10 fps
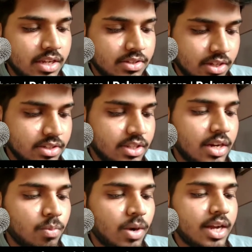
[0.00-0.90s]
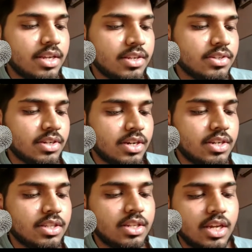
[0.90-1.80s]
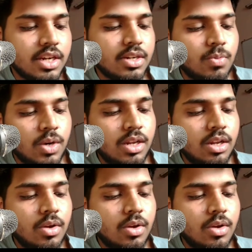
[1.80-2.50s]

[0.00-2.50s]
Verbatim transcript: such that y is greater than negative वन